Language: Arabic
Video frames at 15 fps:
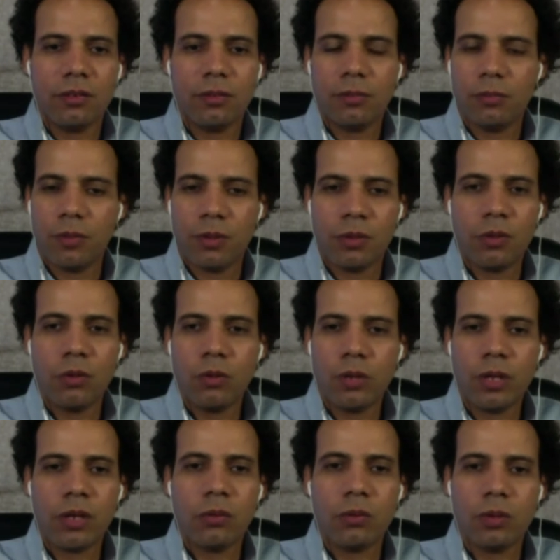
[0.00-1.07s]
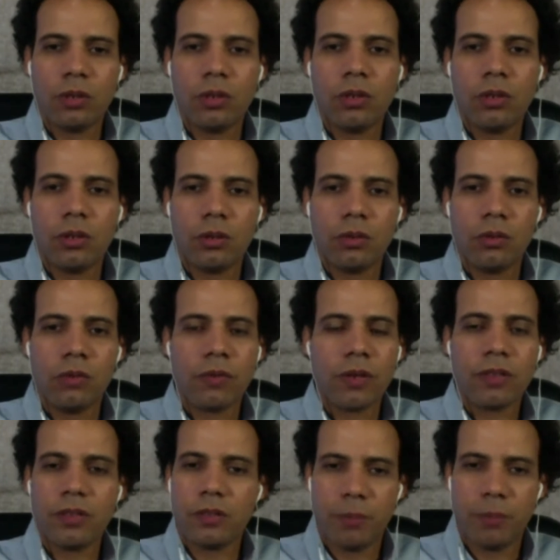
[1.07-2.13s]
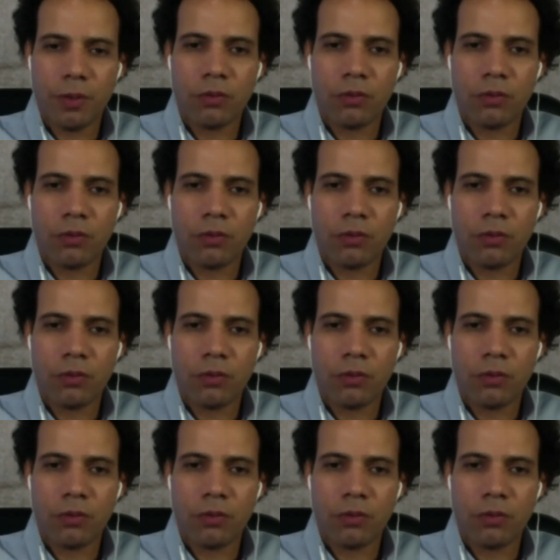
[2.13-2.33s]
جويا وفرانسيس بيكون